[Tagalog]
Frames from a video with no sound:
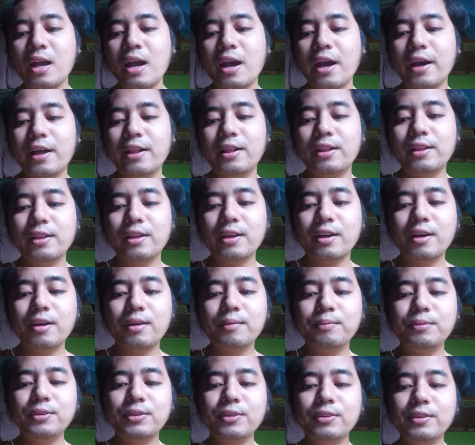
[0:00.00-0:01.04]
I
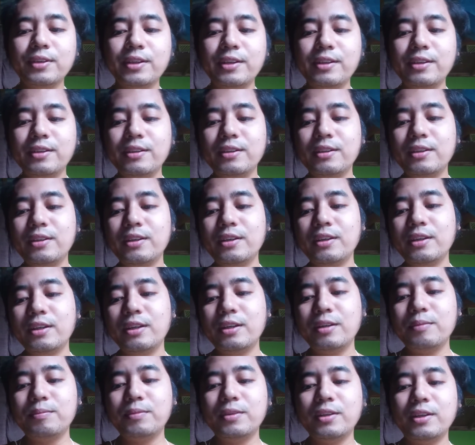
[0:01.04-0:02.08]
love you in the
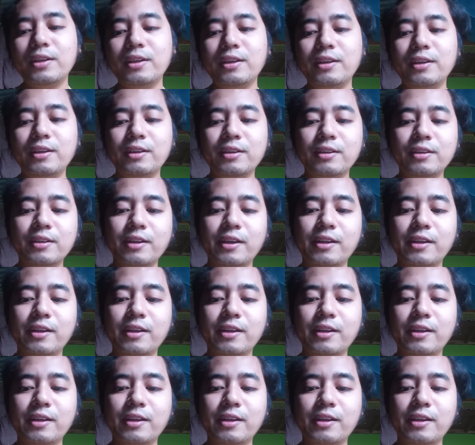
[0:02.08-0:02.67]
evening